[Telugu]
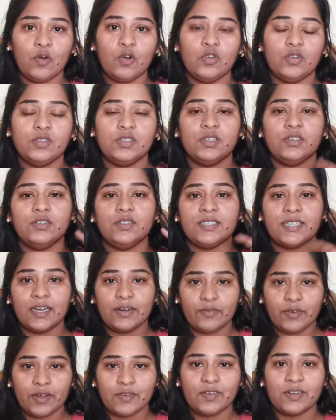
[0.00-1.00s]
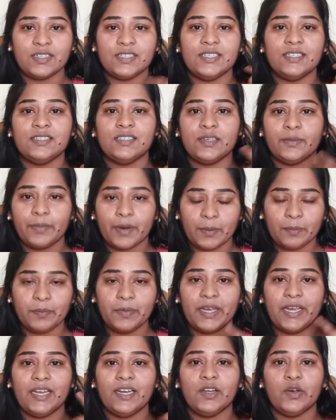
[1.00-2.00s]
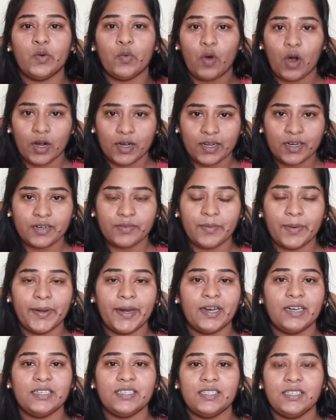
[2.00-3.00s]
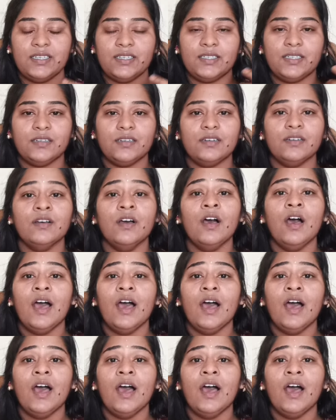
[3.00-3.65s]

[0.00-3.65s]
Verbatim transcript: ఓట్స్ సన్ఫ్లవర్ సీడ్స్ పంకిన్ వాటర్ మెలన్ సీడ్స్